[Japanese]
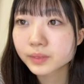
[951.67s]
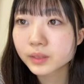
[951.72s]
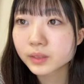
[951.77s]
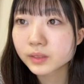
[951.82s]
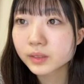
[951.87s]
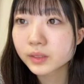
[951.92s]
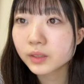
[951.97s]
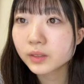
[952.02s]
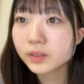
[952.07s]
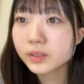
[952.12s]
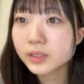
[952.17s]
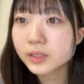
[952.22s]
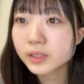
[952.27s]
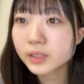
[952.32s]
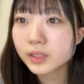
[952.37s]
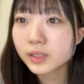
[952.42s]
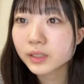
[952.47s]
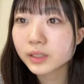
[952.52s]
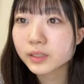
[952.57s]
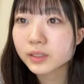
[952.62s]
そう寝落ちし
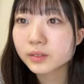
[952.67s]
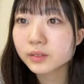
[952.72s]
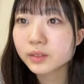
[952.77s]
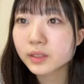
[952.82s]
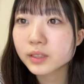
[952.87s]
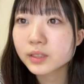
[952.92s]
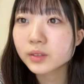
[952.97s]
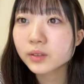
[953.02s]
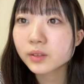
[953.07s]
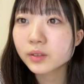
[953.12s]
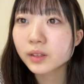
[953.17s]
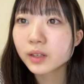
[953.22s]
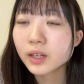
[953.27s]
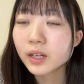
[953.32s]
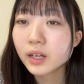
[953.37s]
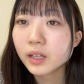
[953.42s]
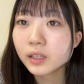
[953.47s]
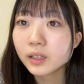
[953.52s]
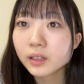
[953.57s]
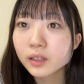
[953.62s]
ないってすごいえそ
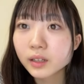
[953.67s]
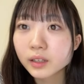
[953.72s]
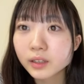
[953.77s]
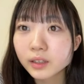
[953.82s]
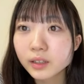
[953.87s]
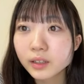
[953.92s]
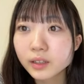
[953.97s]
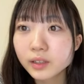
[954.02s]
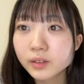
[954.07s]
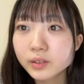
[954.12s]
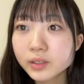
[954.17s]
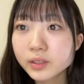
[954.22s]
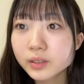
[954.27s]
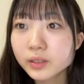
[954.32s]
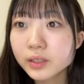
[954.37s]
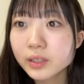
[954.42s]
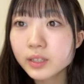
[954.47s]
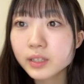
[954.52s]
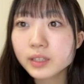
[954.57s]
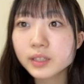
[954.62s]
うなんかね寝落ち
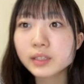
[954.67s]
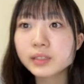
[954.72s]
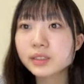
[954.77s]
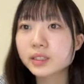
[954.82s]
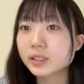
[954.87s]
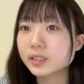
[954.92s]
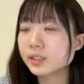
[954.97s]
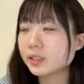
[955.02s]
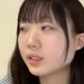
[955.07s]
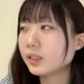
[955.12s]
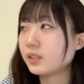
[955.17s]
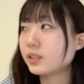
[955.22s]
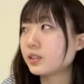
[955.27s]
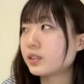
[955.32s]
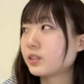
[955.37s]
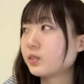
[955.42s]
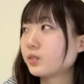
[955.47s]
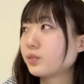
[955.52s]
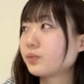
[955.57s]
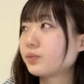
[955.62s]
はねなぜかしないんで
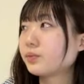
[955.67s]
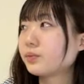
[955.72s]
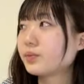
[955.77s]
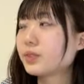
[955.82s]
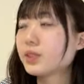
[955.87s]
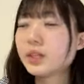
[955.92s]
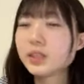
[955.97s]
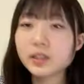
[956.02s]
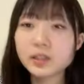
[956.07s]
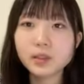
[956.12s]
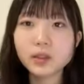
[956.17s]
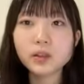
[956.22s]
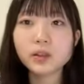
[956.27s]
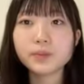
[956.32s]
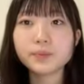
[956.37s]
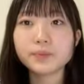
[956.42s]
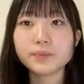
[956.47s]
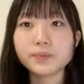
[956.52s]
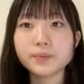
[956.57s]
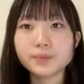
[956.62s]
すよちゃん
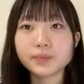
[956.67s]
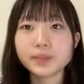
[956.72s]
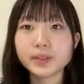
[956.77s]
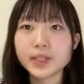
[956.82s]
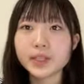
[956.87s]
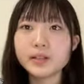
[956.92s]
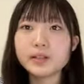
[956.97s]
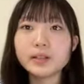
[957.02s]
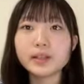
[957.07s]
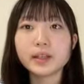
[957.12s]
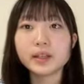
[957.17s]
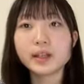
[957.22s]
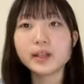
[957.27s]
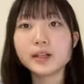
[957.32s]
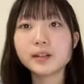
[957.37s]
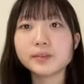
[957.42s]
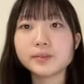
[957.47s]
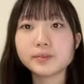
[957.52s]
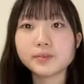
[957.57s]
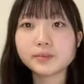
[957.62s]
と寝るな
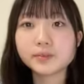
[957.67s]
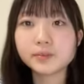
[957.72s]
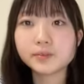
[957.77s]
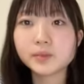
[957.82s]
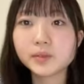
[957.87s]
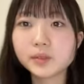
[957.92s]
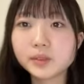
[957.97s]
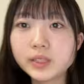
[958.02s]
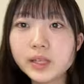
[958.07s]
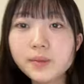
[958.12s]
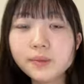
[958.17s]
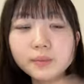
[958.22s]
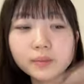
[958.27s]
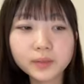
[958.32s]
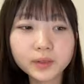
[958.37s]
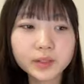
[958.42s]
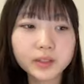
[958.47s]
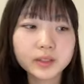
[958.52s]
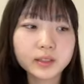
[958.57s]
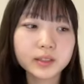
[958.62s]
らもう全
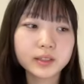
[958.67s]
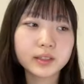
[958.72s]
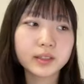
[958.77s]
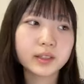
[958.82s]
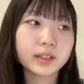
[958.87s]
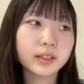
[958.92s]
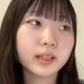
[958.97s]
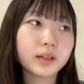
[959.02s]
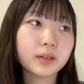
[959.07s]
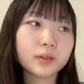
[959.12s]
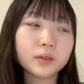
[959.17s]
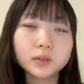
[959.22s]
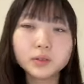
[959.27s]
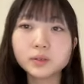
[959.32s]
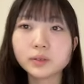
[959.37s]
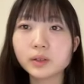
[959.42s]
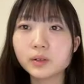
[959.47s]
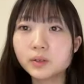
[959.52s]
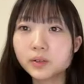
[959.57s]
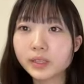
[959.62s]
部やるこ
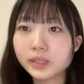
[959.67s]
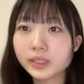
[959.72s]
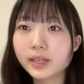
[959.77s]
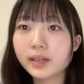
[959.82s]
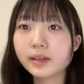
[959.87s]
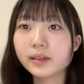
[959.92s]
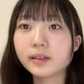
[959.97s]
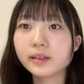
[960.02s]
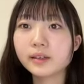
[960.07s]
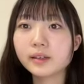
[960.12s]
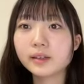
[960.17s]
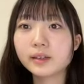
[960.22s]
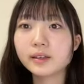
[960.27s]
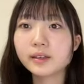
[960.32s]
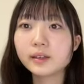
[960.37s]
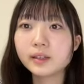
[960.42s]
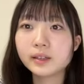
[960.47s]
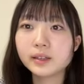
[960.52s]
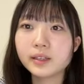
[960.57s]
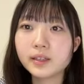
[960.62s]
とは終えて
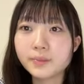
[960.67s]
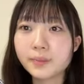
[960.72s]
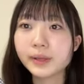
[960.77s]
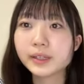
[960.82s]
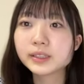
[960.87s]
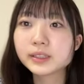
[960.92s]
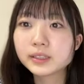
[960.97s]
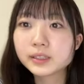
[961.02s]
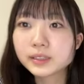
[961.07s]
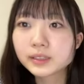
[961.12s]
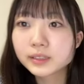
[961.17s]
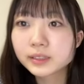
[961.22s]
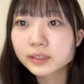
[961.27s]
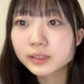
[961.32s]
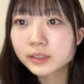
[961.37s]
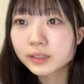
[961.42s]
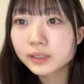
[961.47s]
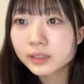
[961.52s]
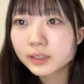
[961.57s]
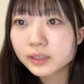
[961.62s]
寝ます
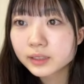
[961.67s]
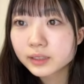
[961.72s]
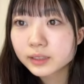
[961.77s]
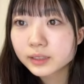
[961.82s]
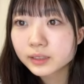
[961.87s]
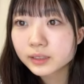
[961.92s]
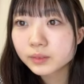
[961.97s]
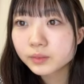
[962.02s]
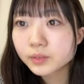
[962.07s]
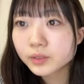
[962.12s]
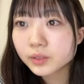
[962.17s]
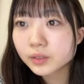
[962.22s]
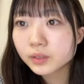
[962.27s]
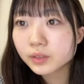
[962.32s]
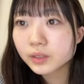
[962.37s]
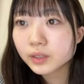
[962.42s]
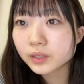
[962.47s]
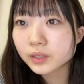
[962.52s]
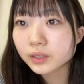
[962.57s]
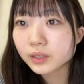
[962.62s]
寝不足に
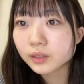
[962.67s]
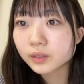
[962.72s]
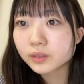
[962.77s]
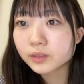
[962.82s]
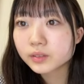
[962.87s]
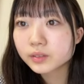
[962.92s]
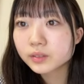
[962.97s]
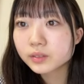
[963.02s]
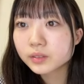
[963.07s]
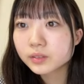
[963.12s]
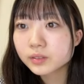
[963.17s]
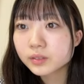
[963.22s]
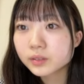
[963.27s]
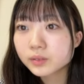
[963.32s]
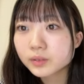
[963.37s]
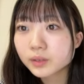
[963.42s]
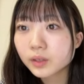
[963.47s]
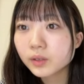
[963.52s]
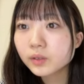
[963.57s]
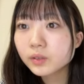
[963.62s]
なかったけど授業中寝
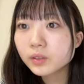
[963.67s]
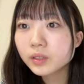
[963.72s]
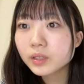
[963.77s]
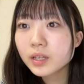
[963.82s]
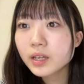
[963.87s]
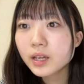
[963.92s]
あ本当に